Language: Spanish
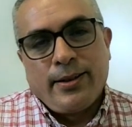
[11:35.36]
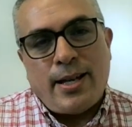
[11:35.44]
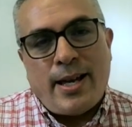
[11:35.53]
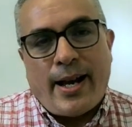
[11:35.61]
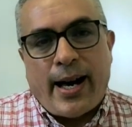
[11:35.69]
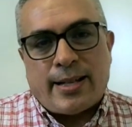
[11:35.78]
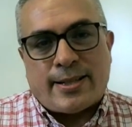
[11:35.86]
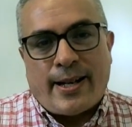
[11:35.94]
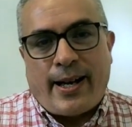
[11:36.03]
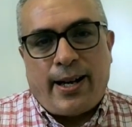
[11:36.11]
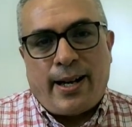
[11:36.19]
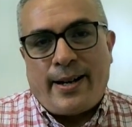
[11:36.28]
y
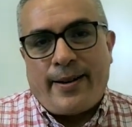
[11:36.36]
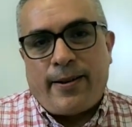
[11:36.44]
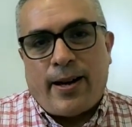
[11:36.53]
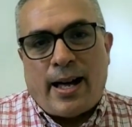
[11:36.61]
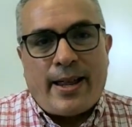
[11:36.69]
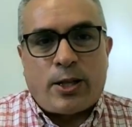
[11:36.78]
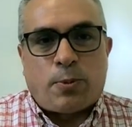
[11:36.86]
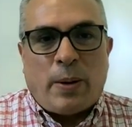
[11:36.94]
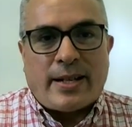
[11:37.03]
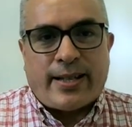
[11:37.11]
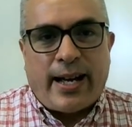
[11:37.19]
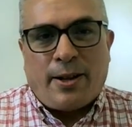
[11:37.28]
Gaza ha
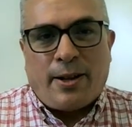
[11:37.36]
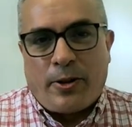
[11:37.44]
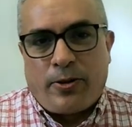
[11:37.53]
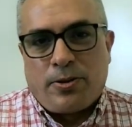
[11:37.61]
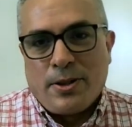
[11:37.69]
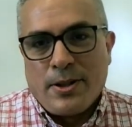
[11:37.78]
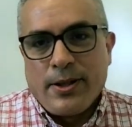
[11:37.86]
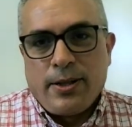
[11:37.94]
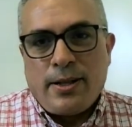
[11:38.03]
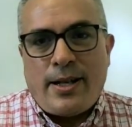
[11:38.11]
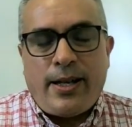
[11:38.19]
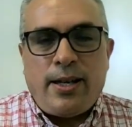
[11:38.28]
desplazado
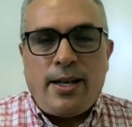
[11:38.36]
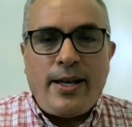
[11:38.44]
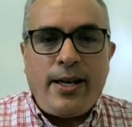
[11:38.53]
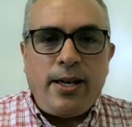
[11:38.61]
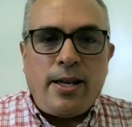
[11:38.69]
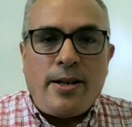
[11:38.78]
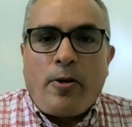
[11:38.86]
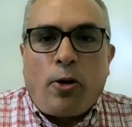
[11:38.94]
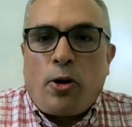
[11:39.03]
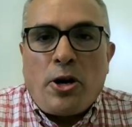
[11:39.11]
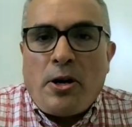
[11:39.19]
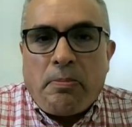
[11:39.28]
y
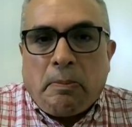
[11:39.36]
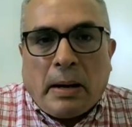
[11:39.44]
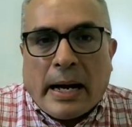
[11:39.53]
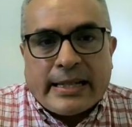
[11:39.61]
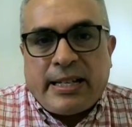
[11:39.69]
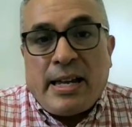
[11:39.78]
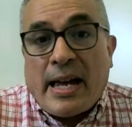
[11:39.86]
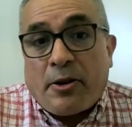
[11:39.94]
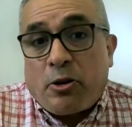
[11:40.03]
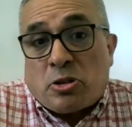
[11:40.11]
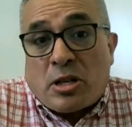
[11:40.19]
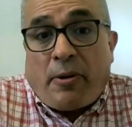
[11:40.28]
hoy casi ya
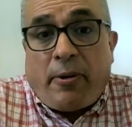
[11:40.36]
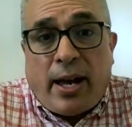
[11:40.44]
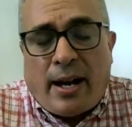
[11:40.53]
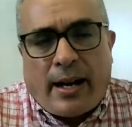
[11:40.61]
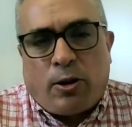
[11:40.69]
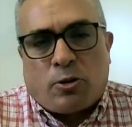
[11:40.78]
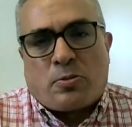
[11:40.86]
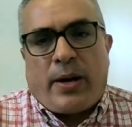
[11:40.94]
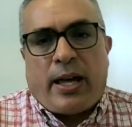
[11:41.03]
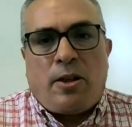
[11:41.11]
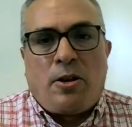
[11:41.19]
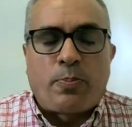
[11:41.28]
no se ven en los
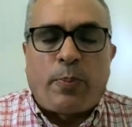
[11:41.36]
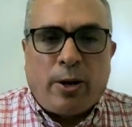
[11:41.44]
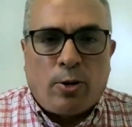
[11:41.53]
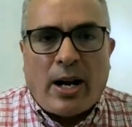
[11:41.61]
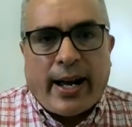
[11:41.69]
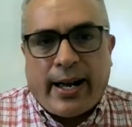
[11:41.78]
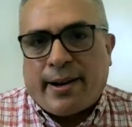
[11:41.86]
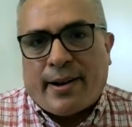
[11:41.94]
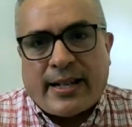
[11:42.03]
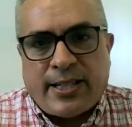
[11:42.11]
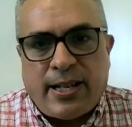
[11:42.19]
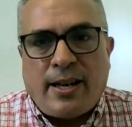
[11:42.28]
medios, pero la
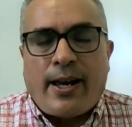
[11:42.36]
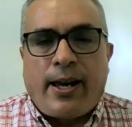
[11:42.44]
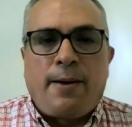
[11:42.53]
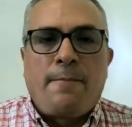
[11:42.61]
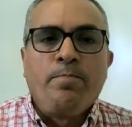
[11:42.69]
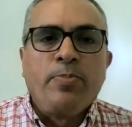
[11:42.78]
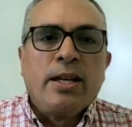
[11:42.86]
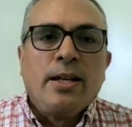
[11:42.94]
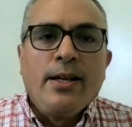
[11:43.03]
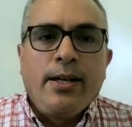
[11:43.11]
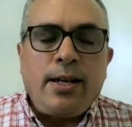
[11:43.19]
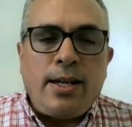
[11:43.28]
guerra sigue
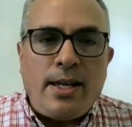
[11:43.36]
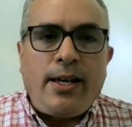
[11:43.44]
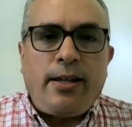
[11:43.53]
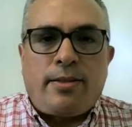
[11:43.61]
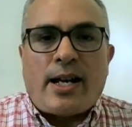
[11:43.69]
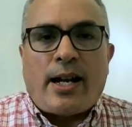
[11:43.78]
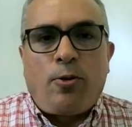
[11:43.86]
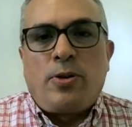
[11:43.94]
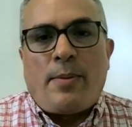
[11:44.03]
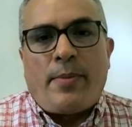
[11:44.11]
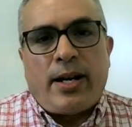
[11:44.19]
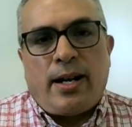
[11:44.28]
y de
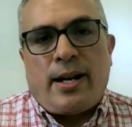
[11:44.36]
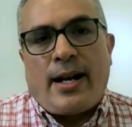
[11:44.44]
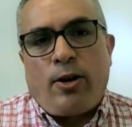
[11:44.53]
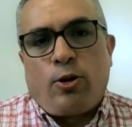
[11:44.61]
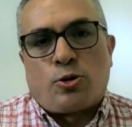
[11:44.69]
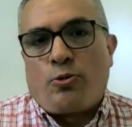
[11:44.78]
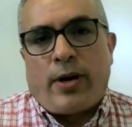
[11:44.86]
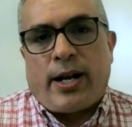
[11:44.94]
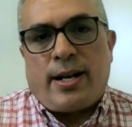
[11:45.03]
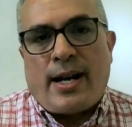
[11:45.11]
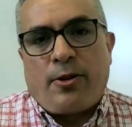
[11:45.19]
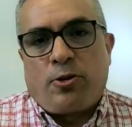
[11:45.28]
alguna manera los
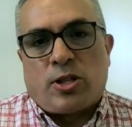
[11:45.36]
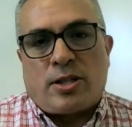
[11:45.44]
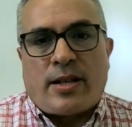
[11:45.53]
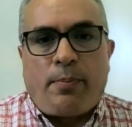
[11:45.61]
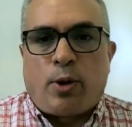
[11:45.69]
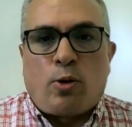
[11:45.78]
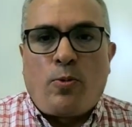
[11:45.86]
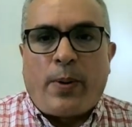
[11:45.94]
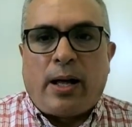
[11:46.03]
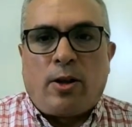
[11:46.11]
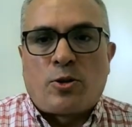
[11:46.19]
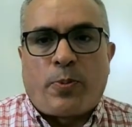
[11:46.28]
ucranianos están
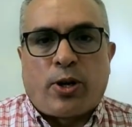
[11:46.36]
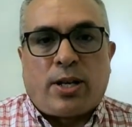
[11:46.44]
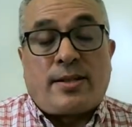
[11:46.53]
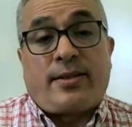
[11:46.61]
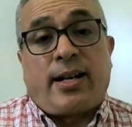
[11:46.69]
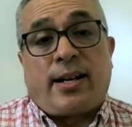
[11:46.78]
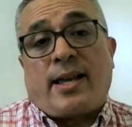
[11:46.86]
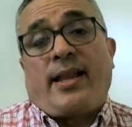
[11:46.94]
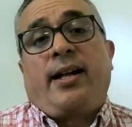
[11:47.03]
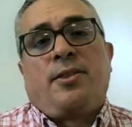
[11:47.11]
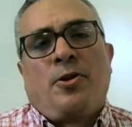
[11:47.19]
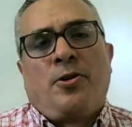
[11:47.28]
preocupados porque se están
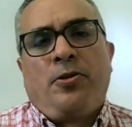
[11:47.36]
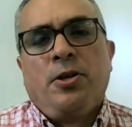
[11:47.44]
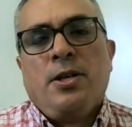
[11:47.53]
quedando